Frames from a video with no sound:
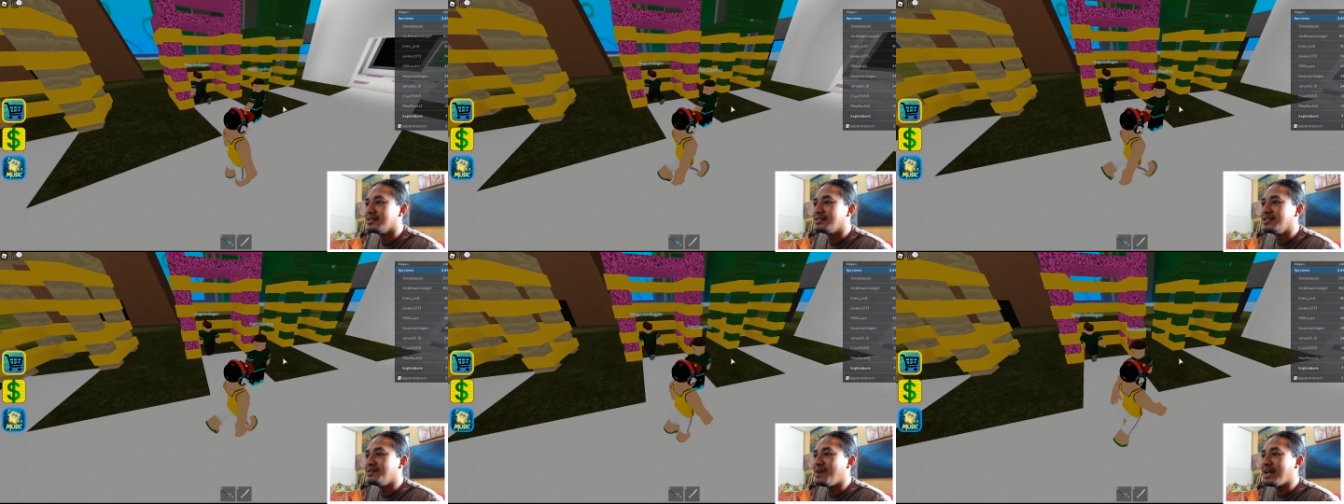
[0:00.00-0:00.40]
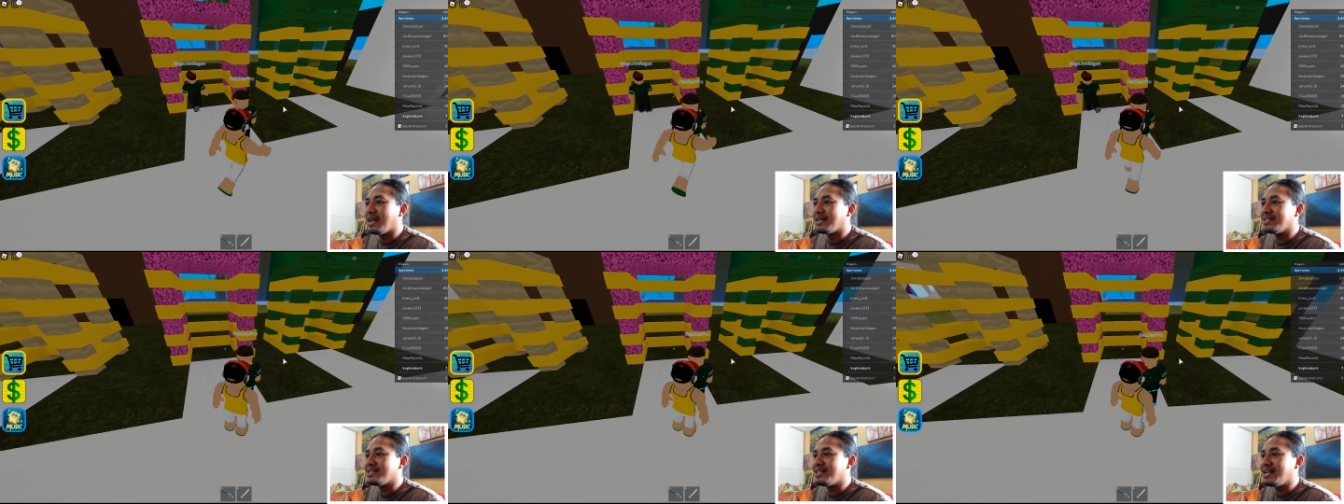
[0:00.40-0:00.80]
Di
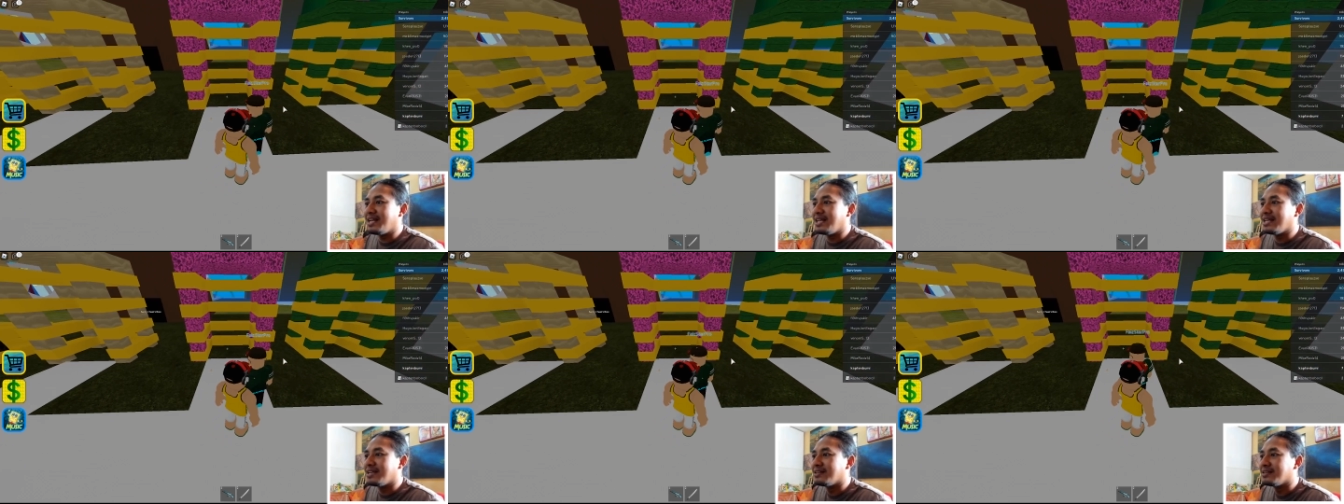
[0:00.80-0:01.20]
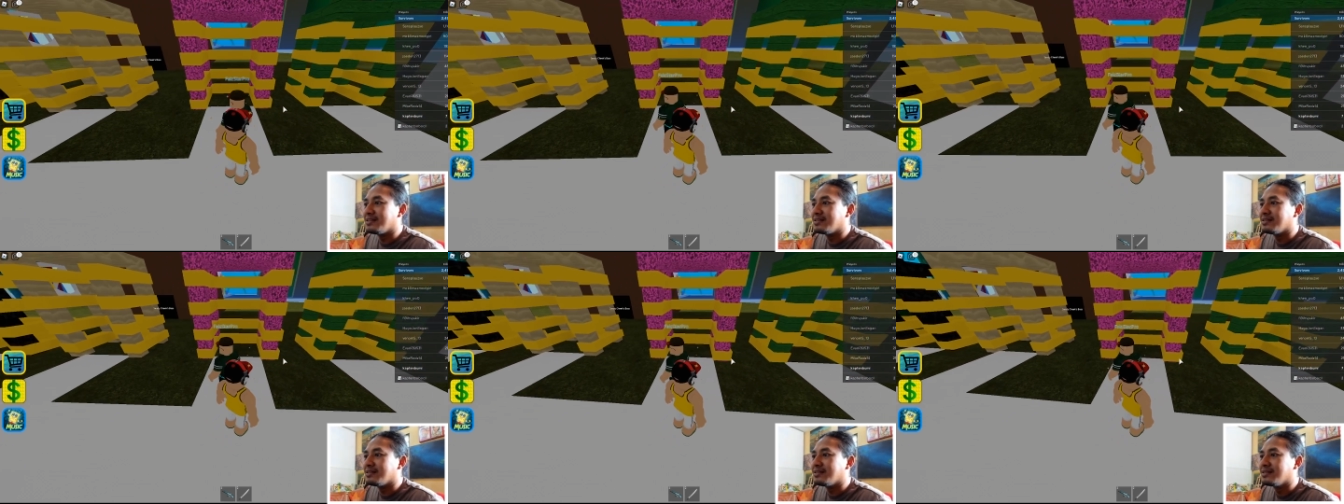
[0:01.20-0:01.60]
mana? Di sini.
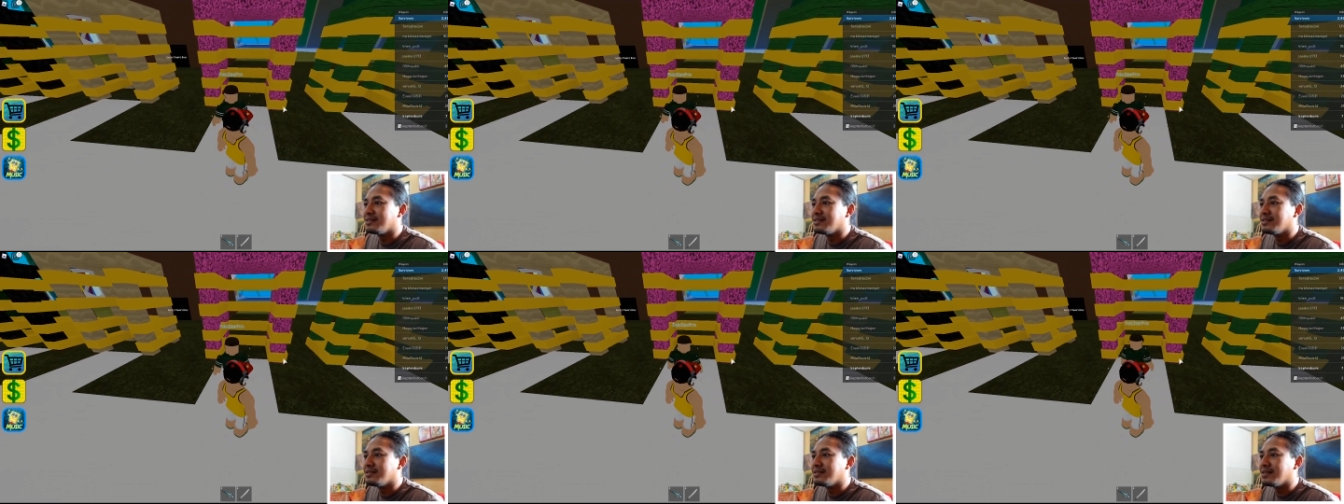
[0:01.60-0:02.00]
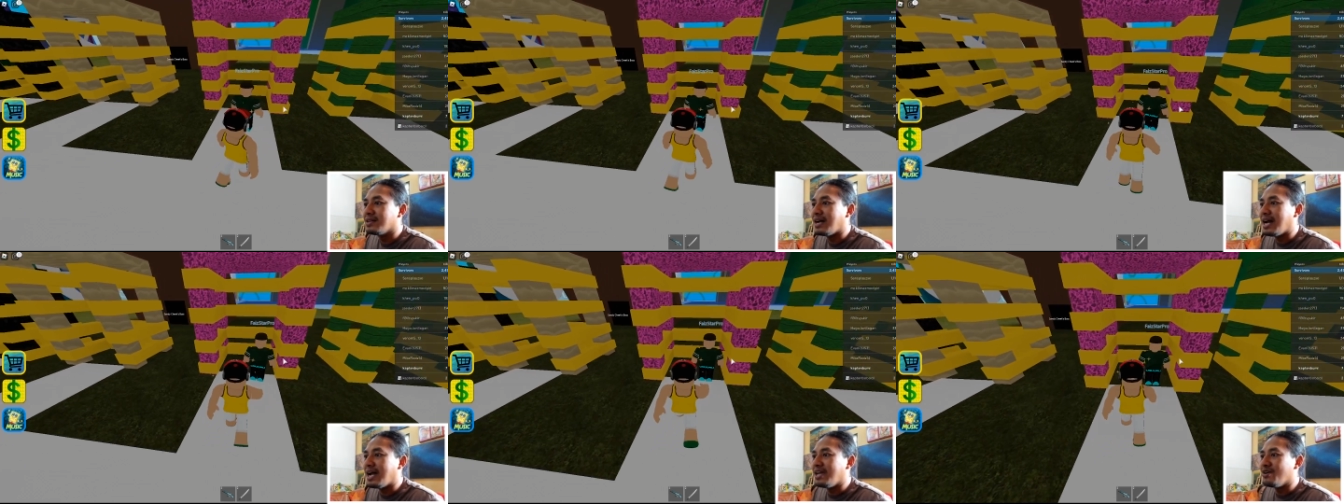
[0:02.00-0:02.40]

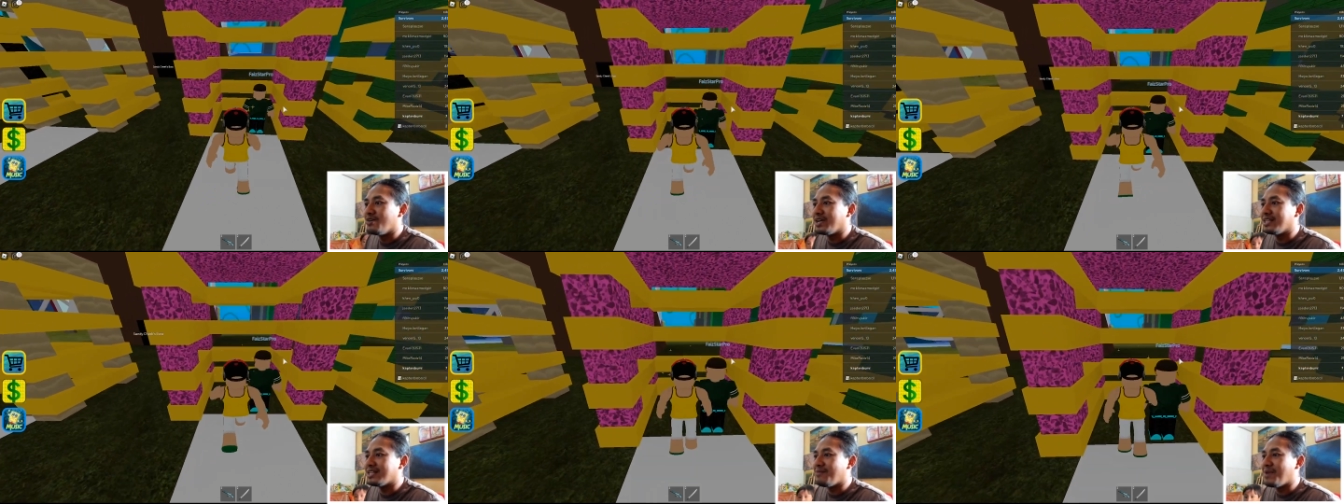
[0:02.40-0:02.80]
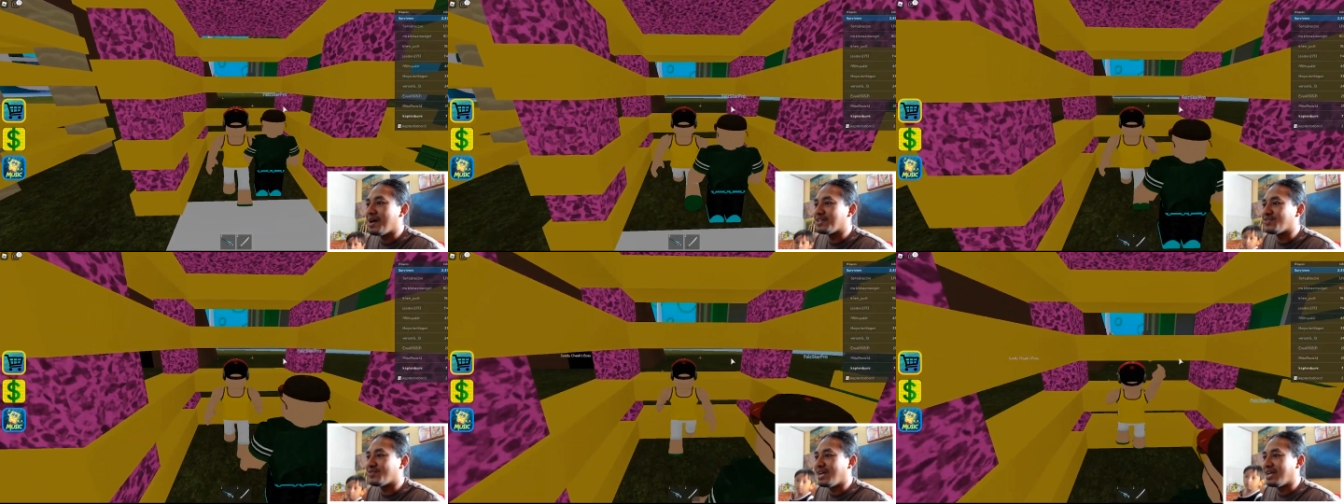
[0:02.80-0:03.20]
Ayo kita
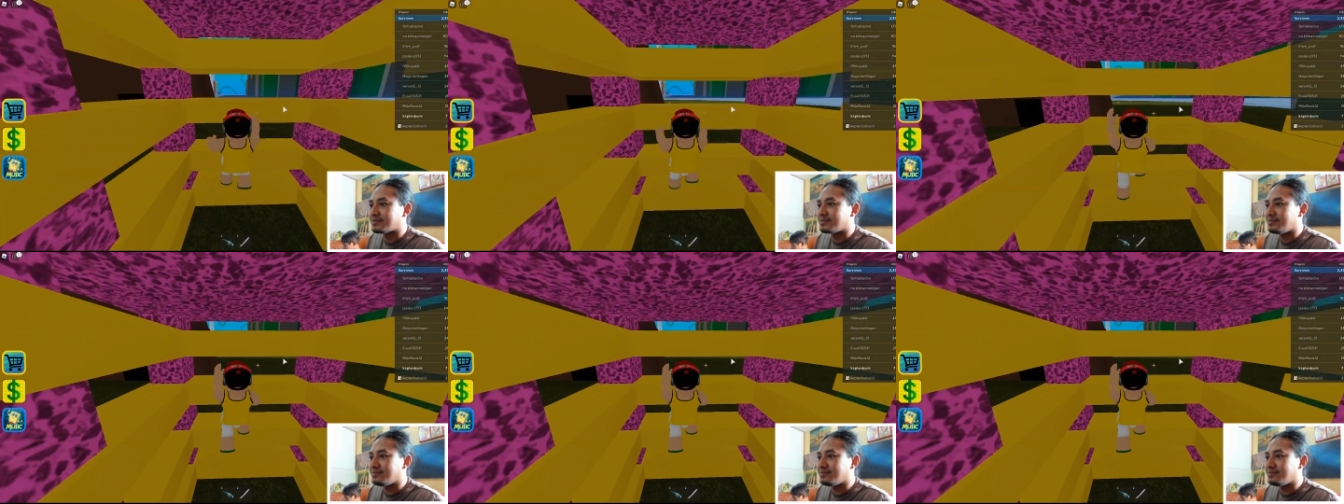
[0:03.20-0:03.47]
masuk, guys.